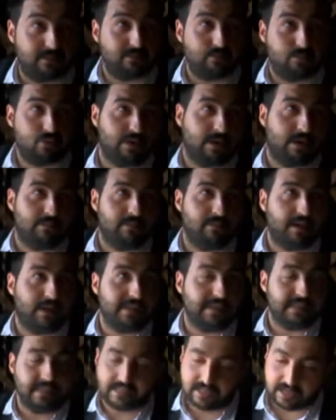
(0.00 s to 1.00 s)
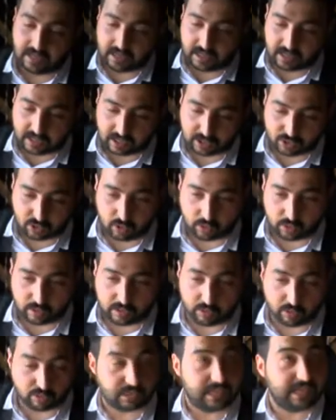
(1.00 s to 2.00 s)
mükemmel, ilgi alaka çok
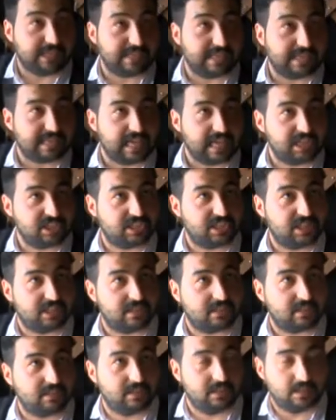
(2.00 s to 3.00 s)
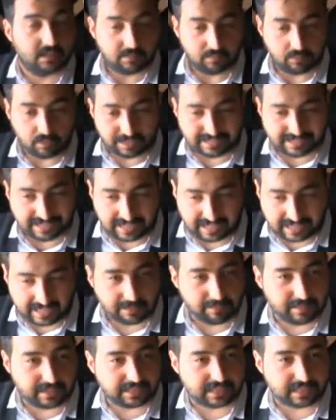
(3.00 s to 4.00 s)
iyi. Özellikle gençlerin böyle tarihi
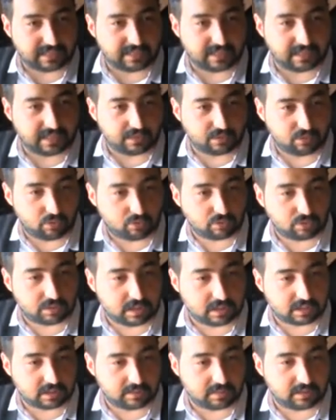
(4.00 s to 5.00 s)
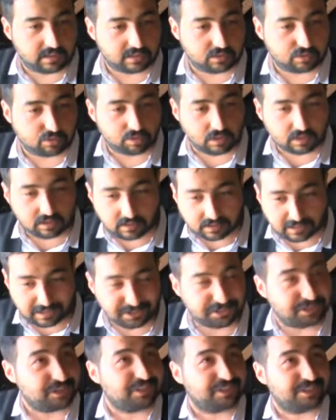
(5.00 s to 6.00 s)
meslekleri gördükleri zaman suratındaki
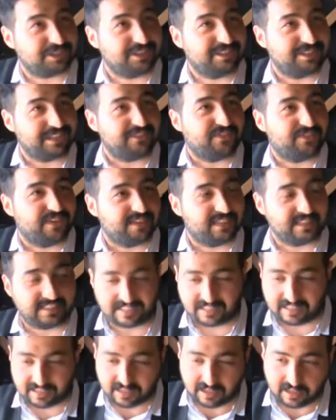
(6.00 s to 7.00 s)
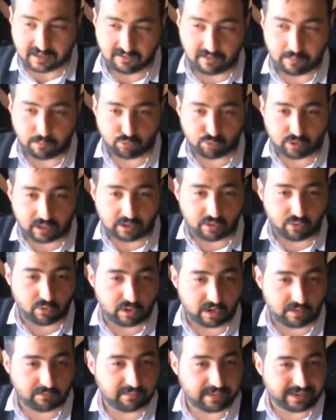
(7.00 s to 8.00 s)
şaşkınlık ifadesi ve bunları
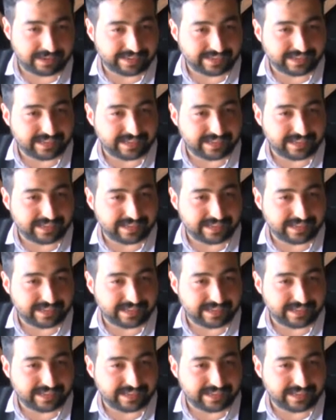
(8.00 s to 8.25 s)
öğrenmek,